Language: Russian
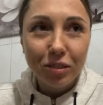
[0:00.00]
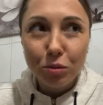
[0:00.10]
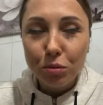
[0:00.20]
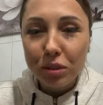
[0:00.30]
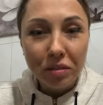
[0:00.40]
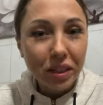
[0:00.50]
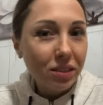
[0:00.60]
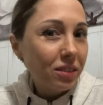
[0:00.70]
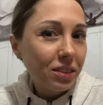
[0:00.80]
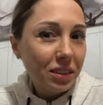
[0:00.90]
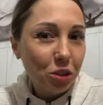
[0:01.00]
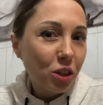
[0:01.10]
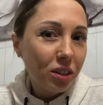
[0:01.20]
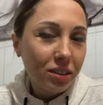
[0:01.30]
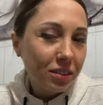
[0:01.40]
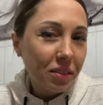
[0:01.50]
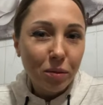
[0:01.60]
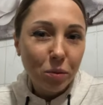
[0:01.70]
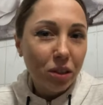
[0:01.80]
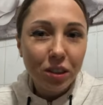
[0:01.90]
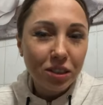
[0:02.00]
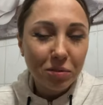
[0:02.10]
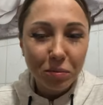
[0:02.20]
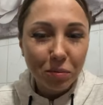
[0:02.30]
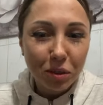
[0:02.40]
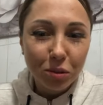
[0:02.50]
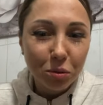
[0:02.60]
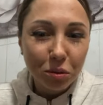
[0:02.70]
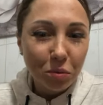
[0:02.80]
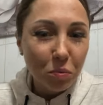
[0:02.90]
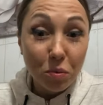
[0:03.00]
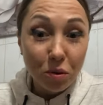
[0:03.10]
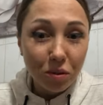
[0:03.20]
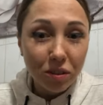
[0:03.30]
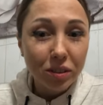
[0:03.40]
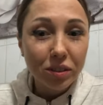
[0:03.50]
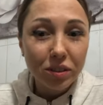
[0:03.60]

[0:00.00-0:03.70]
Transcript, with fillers: Ну, давайте сначала с вами решим, кто такой Бог.